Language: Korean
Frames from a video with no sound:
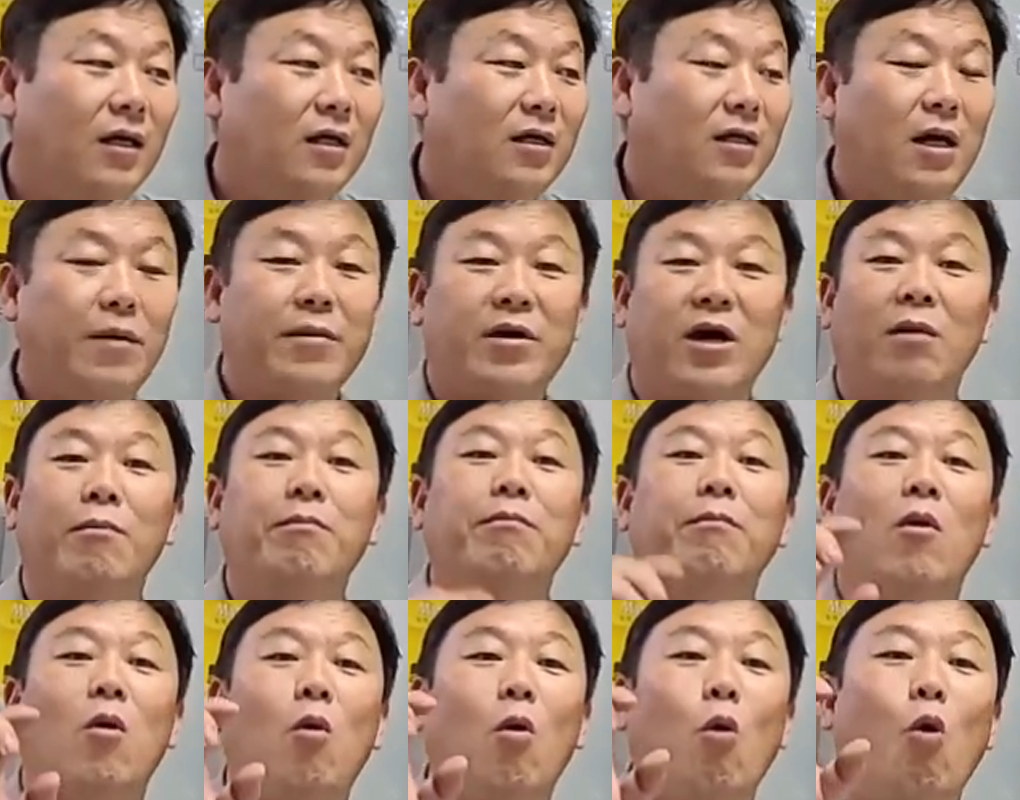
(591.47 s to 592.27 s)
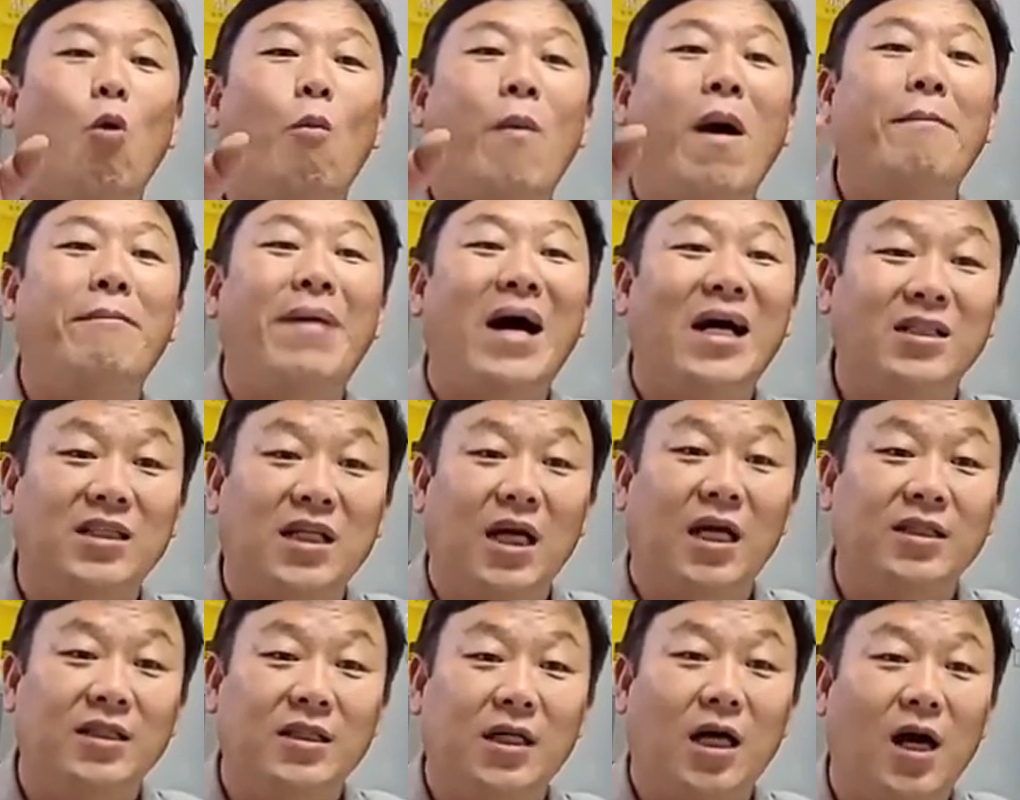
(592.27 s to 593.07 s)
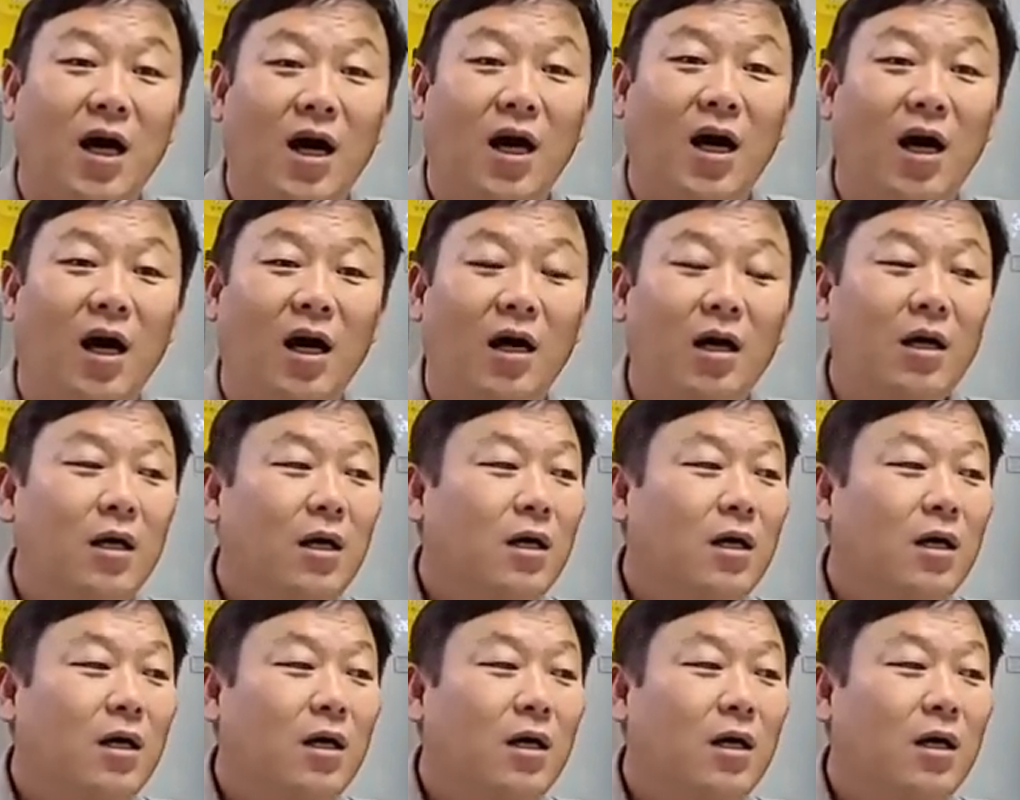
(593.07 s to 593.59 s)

그다음에 오만 방자한 자.